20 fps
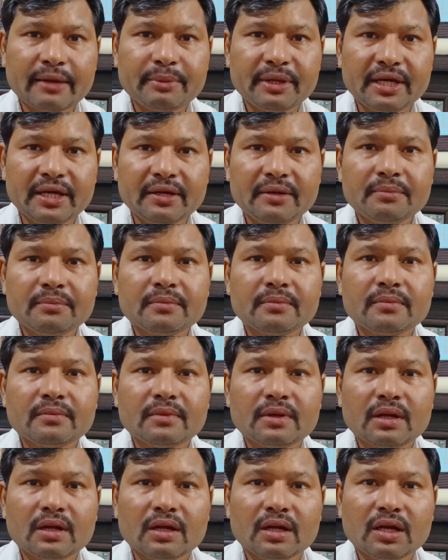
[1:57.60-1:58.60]
भीम
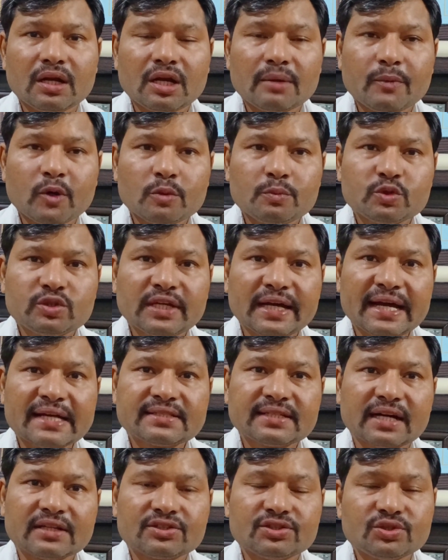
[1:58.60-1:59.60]
नमो बुद्धाय
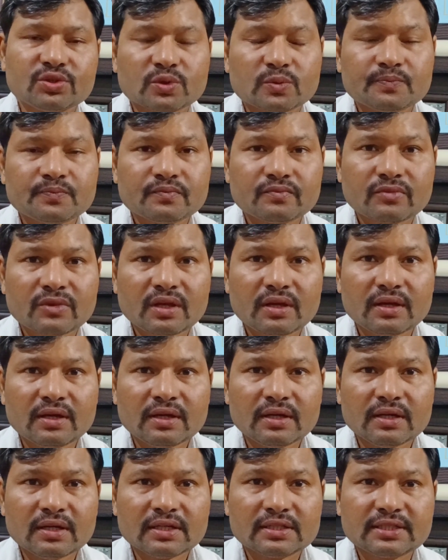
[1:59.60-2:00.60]
साथियों
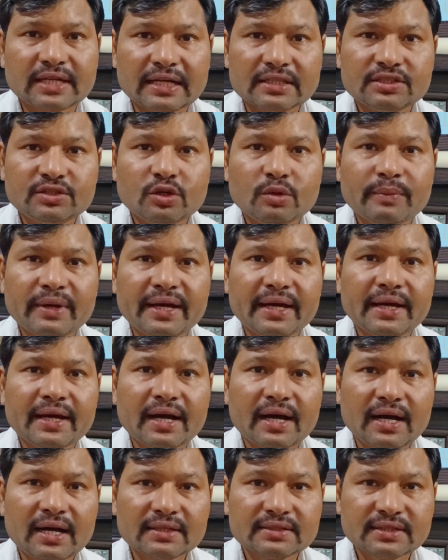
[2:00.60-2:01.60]
साथियों मैं
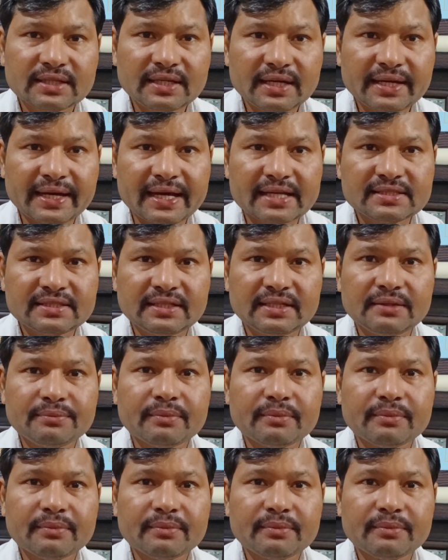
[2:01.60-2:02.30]
आज एक ऐसी